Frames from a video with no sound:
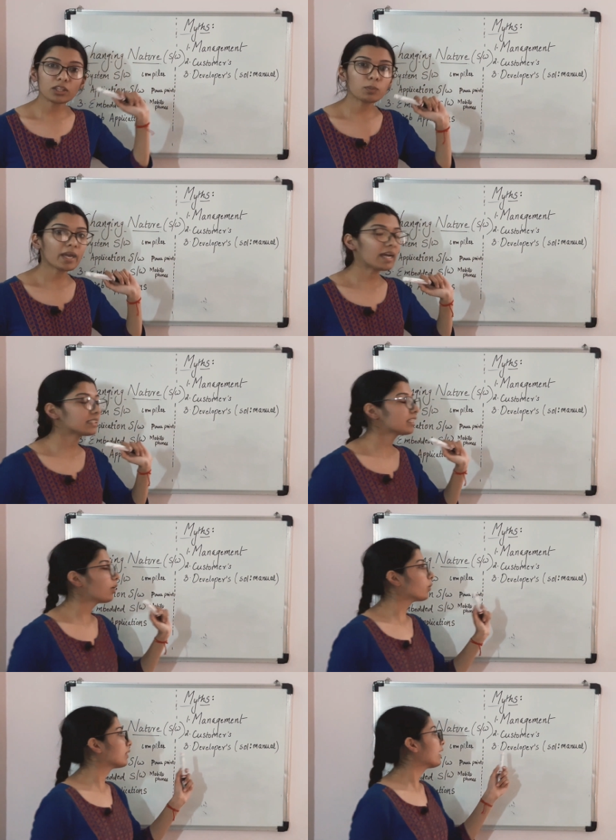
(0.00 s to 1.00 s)
में तुम्हें
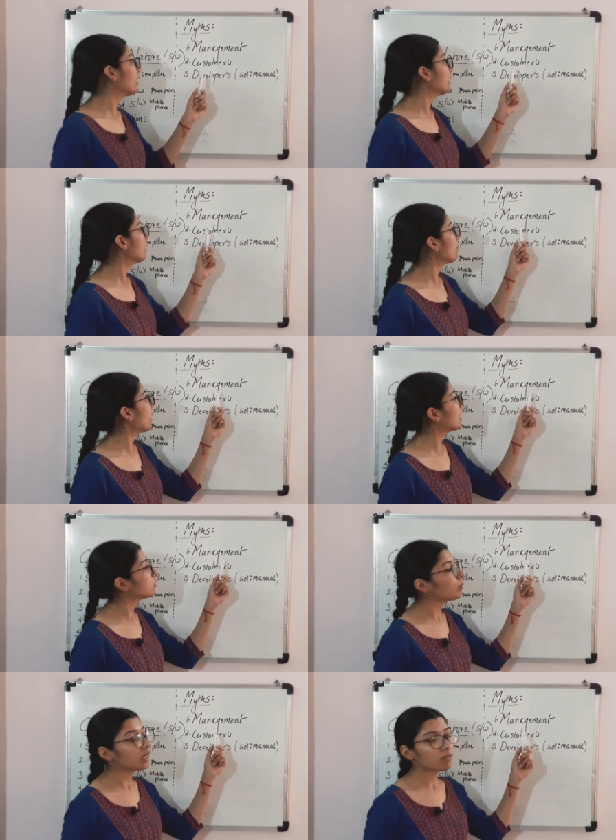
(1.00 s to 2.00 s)
ऐसा होता है कि
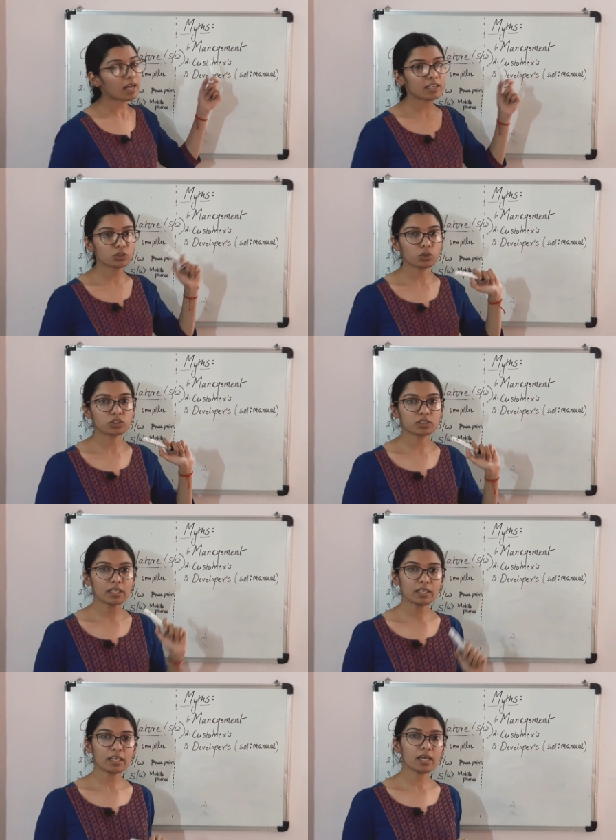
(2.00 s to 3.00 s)
मैनेजमेंट वाले
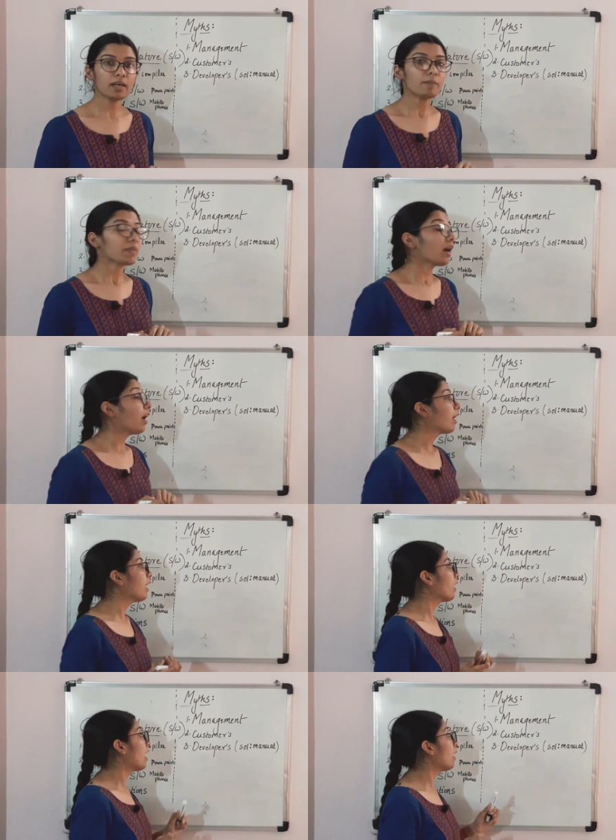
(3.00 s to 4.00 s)
सोचते हैं कि
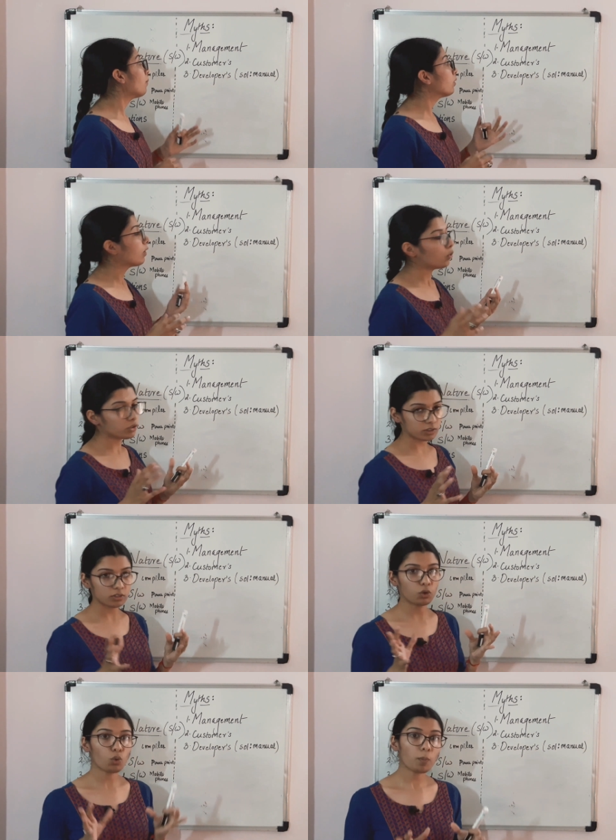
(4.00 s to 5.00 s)
अगर हम
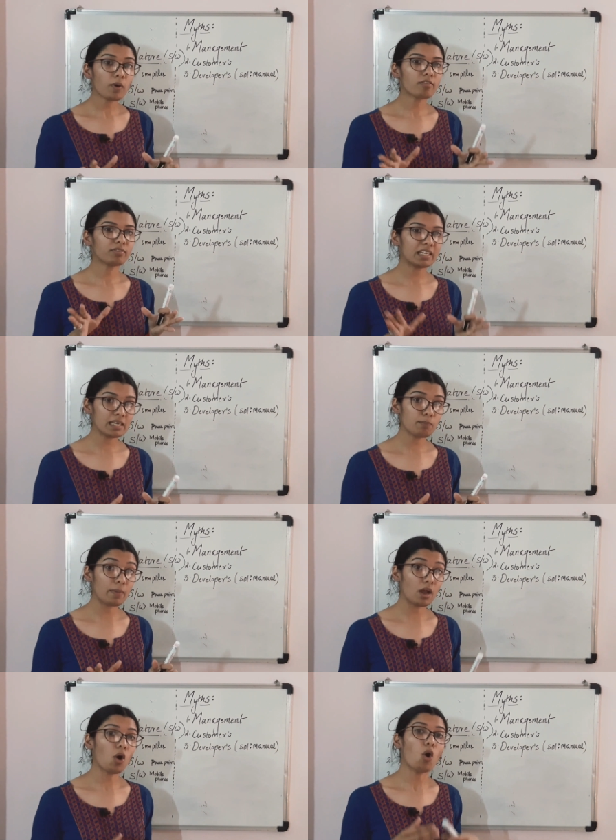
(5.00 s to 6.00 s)
उस ग्रुप ऑफ टीम
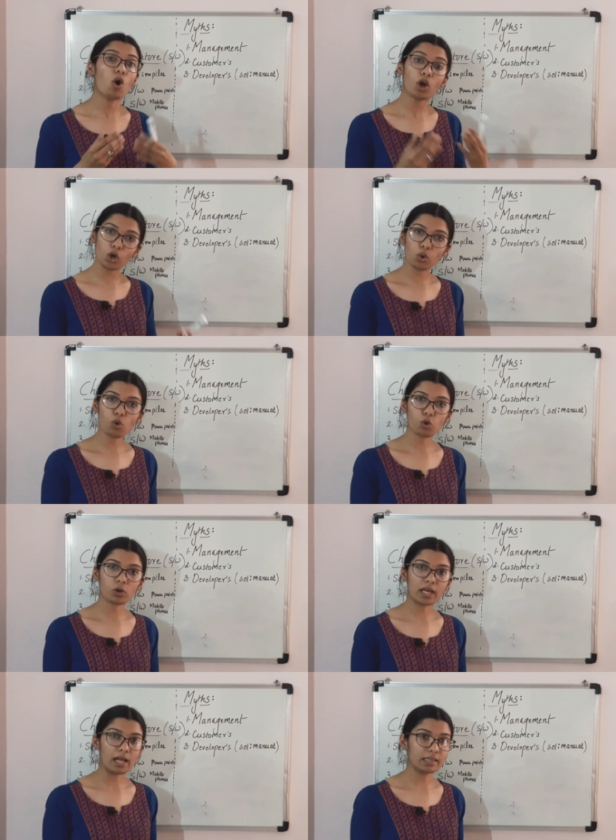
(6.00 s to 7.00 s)
में और लोगों
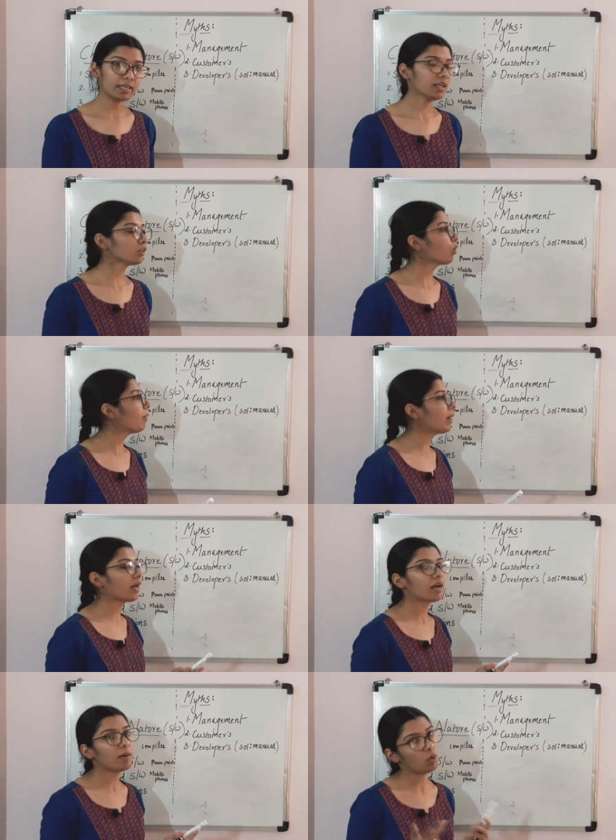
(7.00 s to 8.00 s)
को डाल दें तो
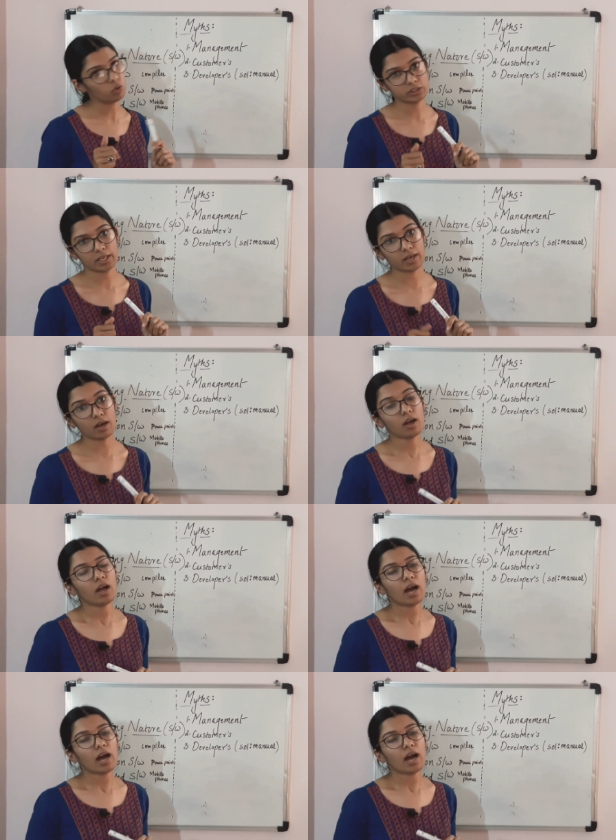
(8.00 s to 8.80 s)
हमारा काम हो जाएगा